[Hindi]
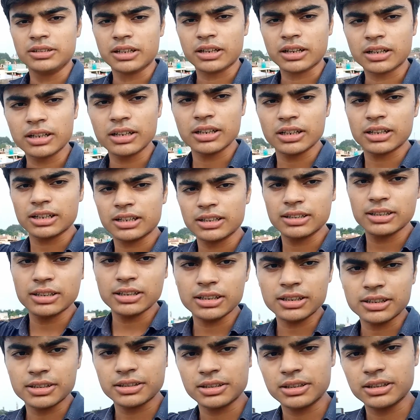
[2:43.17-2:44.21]
धक्का
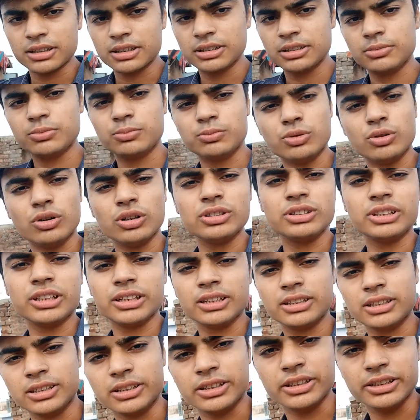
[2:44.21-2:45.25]
लगाते लगाते लगाते बहुत
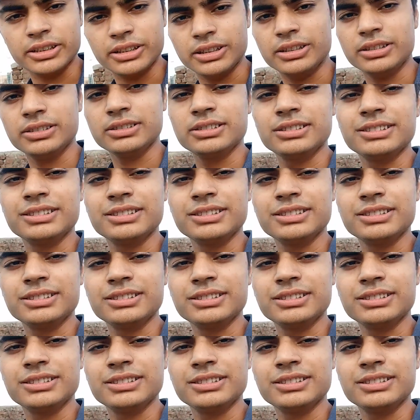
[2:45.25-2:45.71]
ज़्यादा थक गए थे